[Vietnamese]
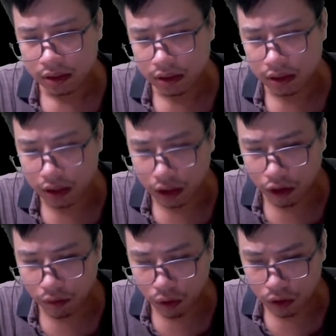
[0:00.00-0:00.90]
Chỉ
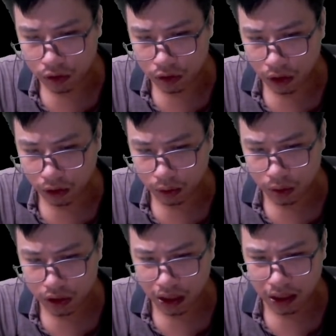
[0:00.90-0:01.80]
có một giọt thôi
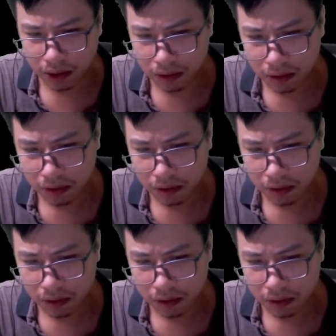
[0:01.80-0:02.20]
sao?